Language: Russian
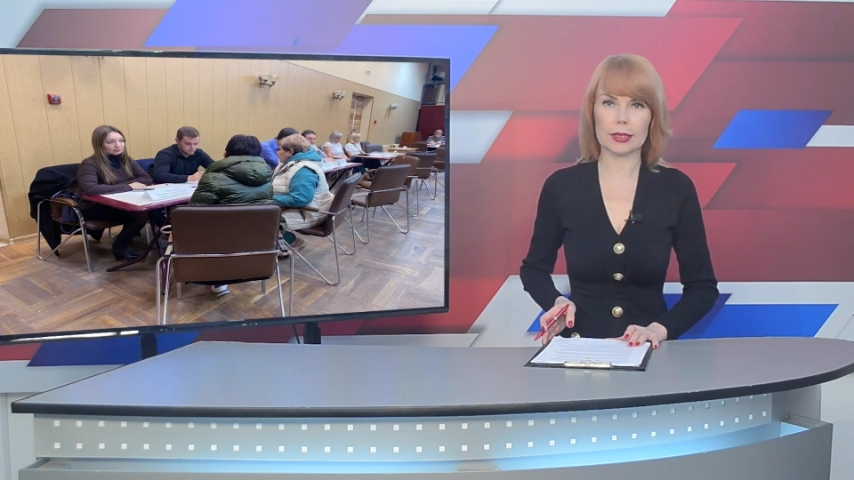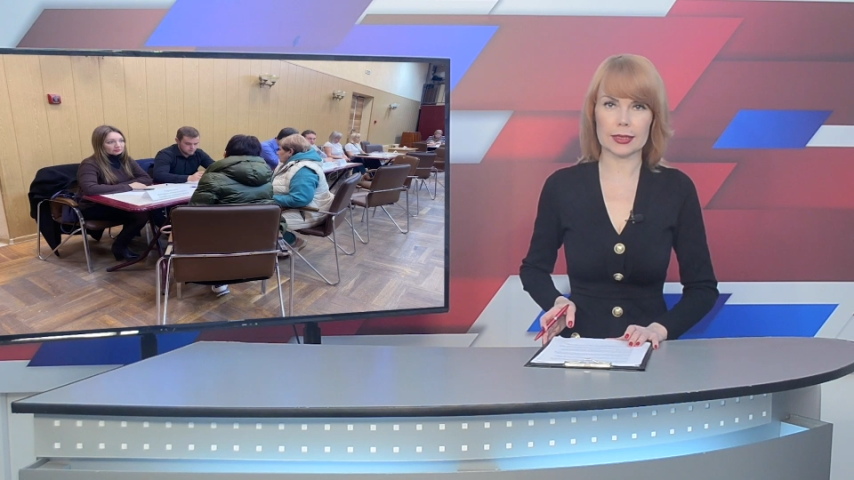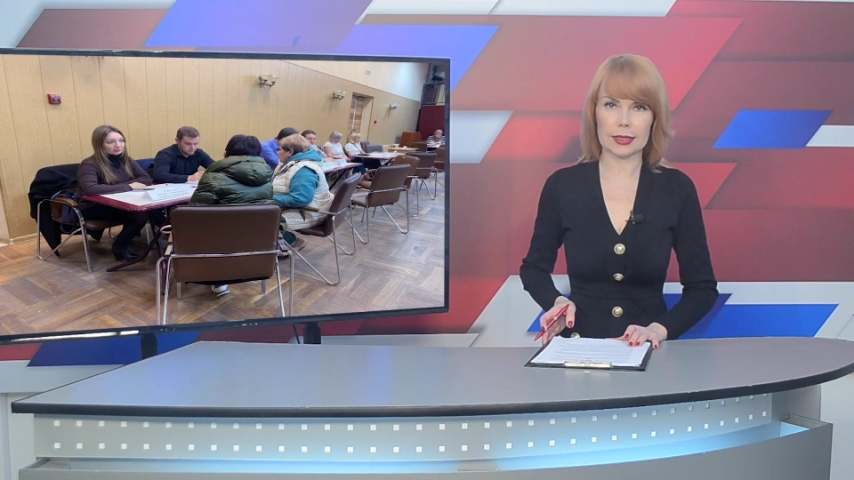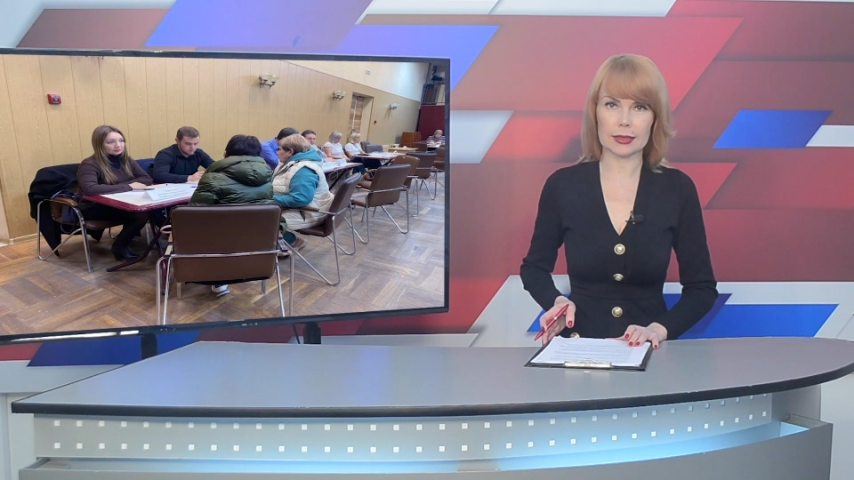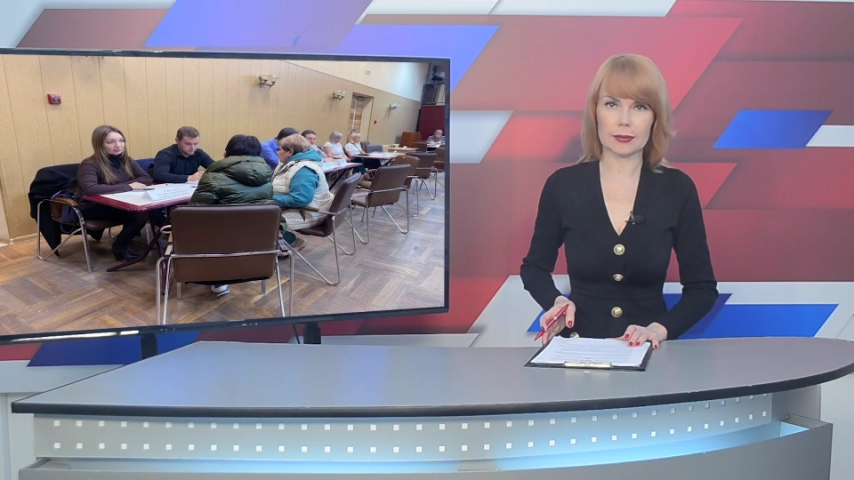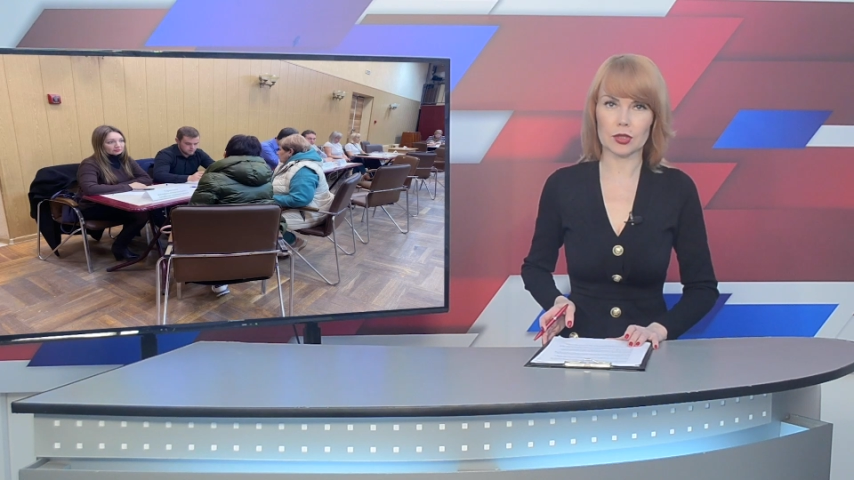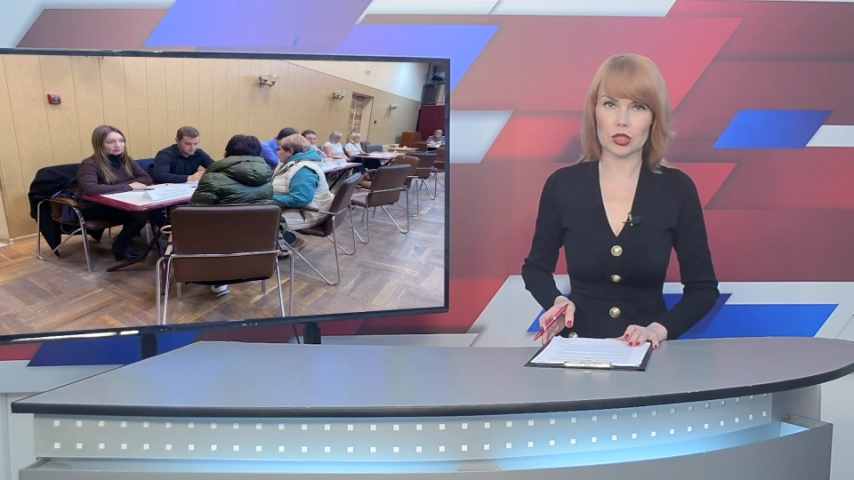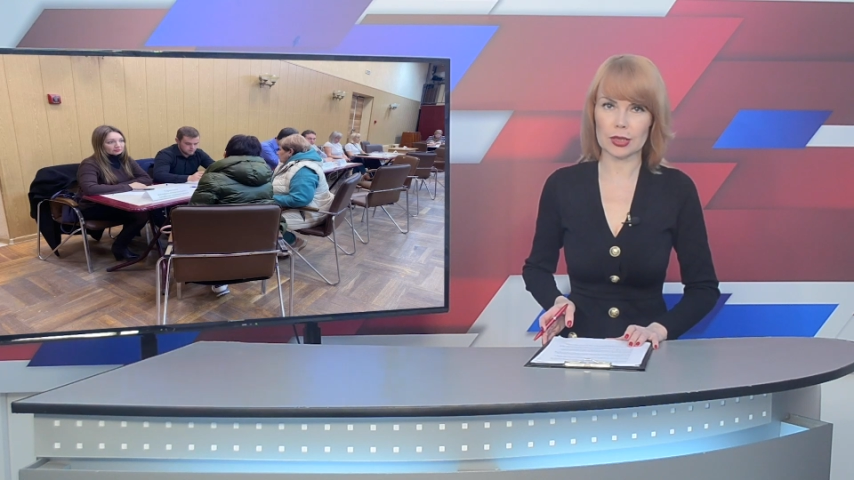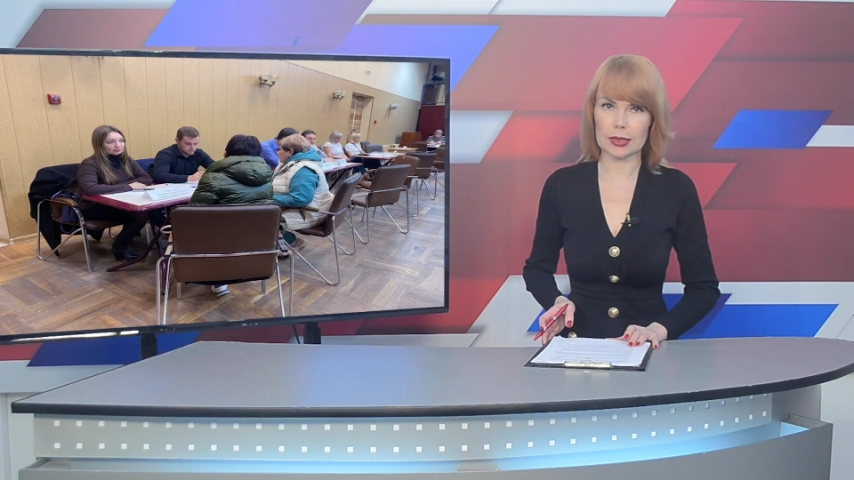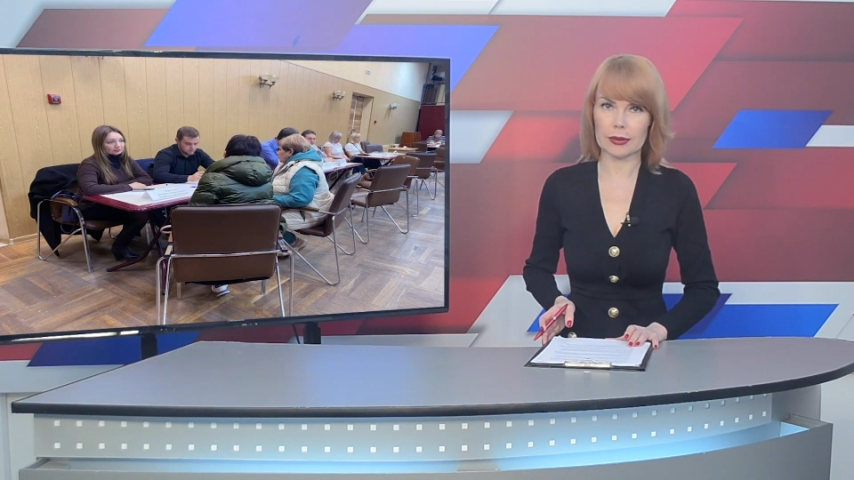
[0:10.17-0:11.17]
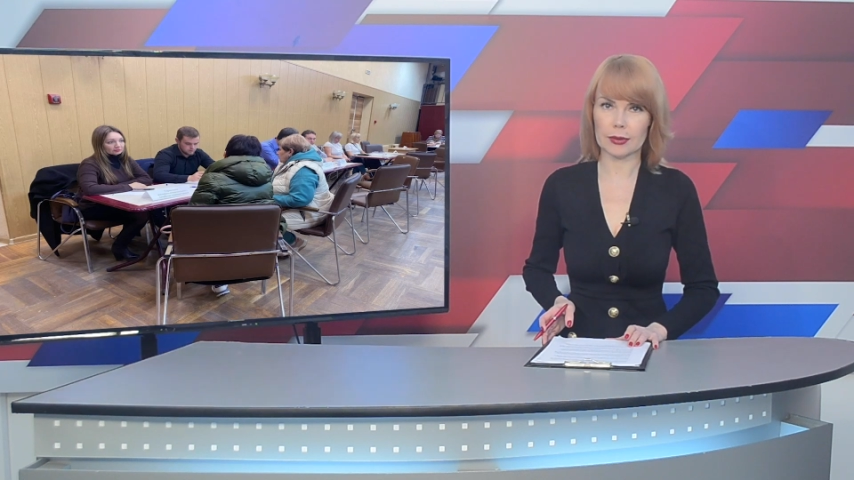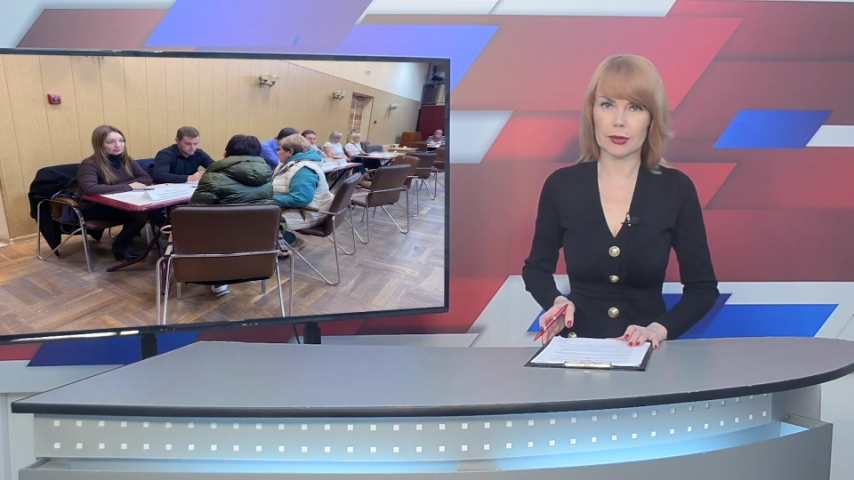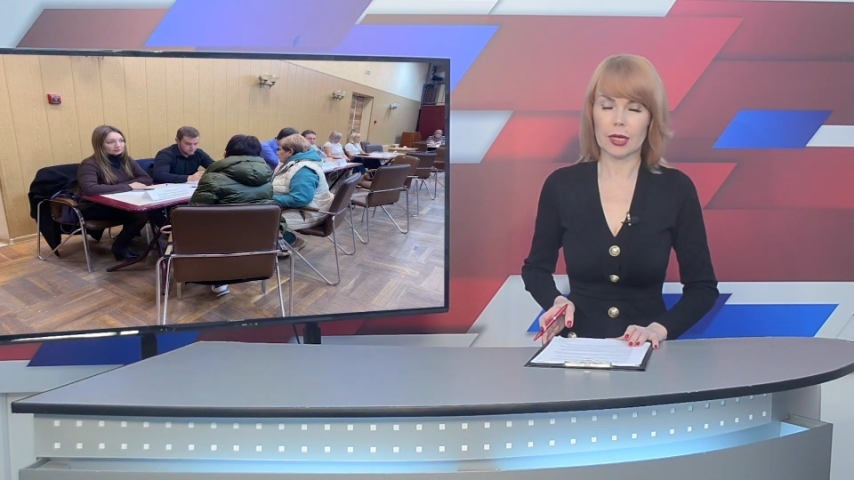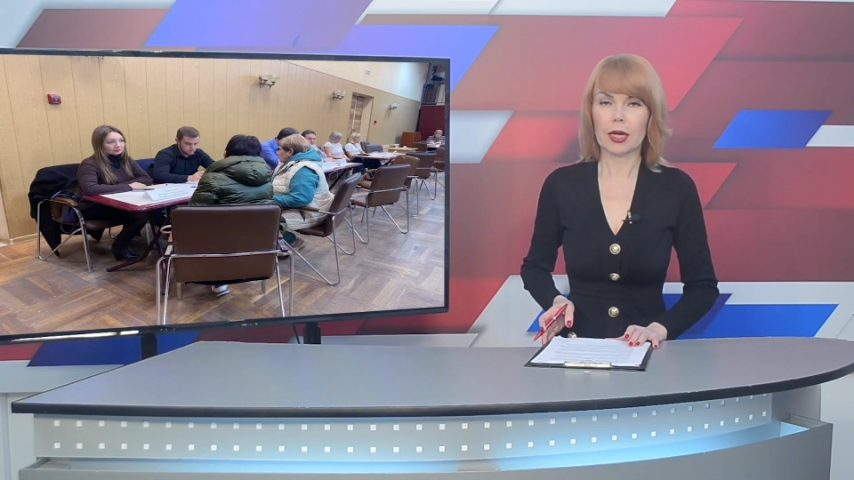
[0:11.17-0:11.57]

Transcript: с сельскими жителями.